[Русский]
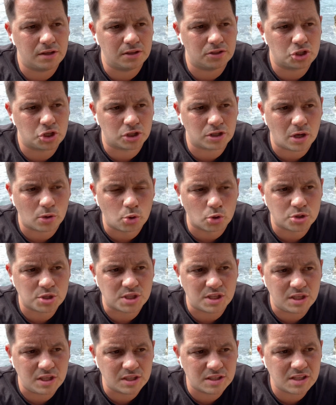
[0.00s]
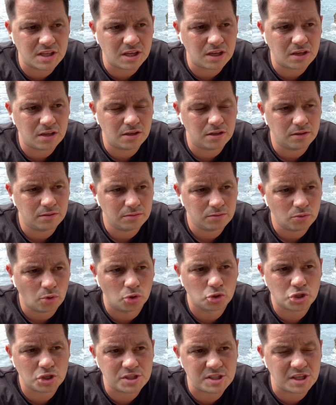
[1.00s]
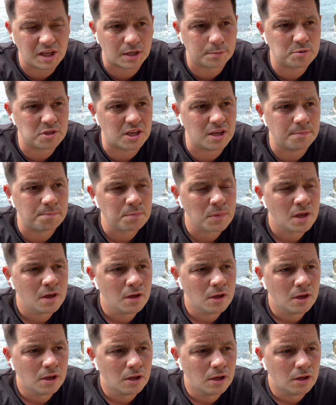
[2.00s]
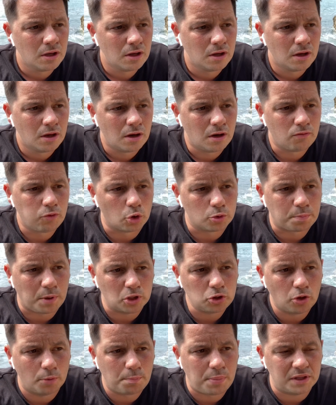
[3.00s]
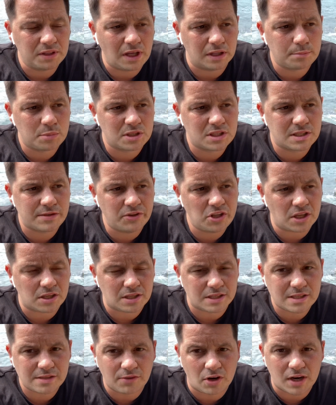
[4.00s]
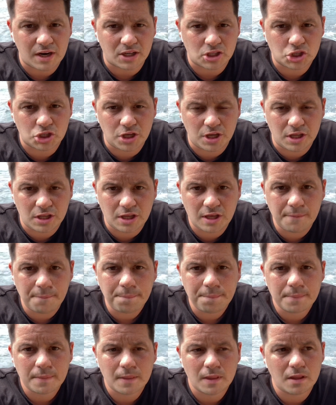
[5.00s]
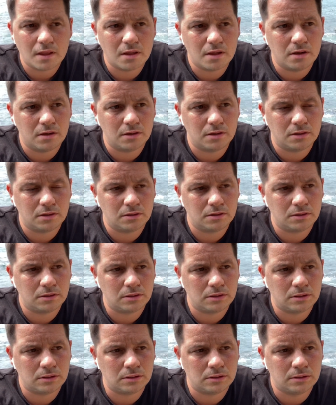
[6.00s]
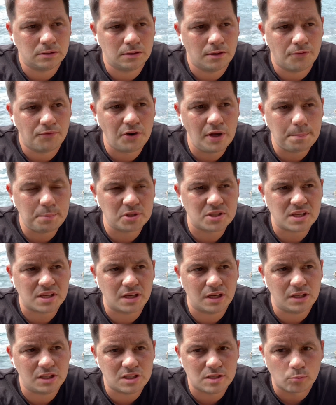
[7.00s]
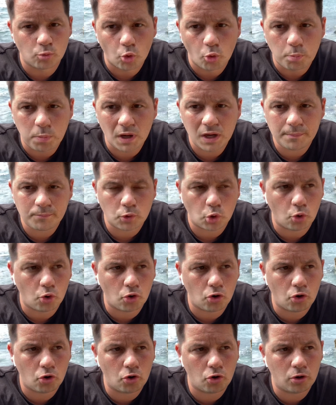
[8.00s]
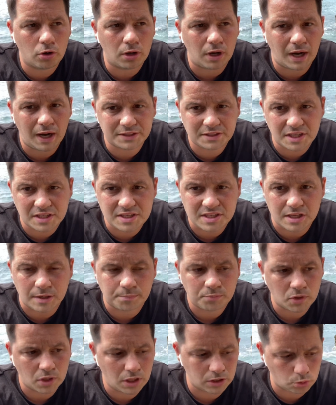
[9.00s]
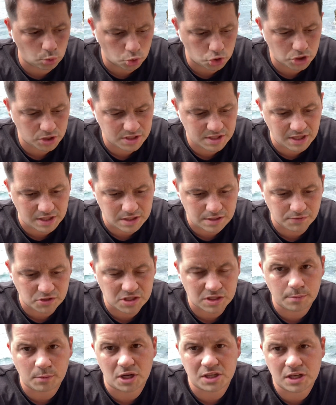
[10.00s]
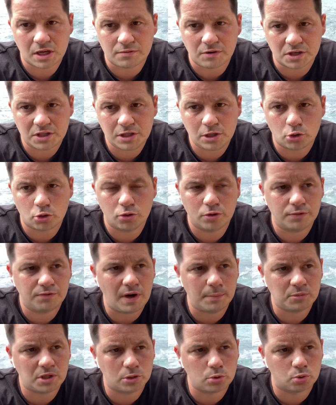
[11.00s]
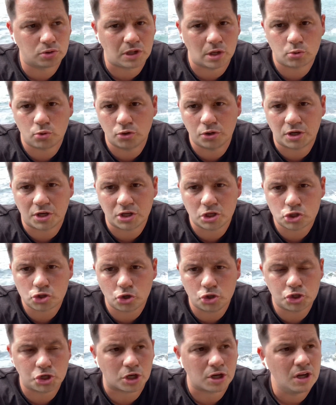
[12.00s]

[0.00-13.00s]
черногорский язык, он же сербский. Вот, потом понадобится свидетельство о рождении, э, выписка из МУПа о адресе. Это уже здесь. Вы снимаете квартиру, вам дадут такой корешочек.